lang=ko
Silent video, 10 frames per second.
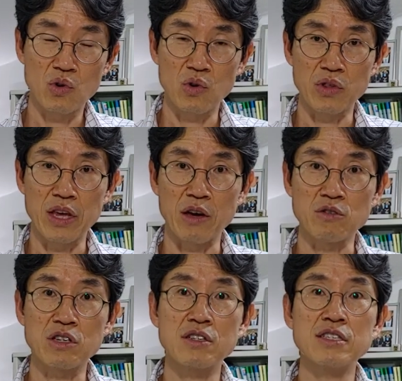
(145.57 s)
뭔데
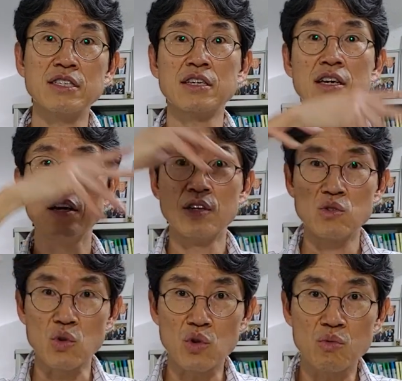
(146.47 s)
어쨌든지
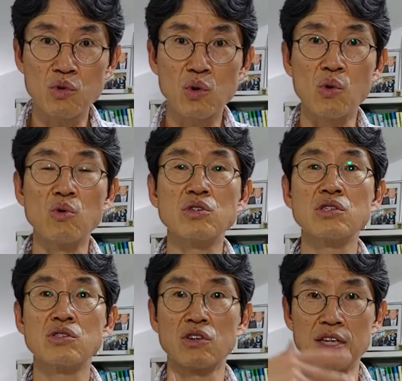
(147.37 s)
조금 더
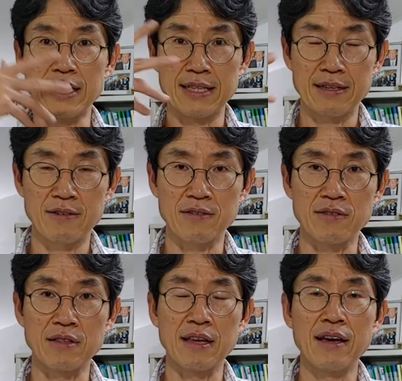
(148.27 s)
공식적인
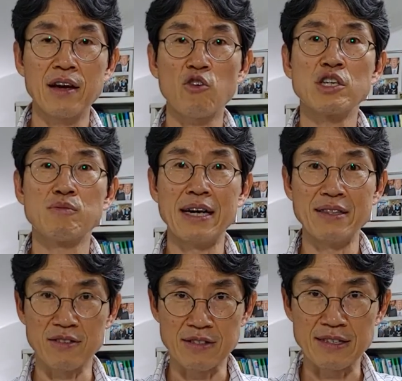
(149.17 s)
그런
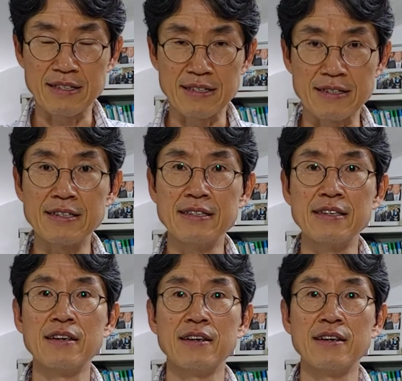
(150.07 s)
correspondence를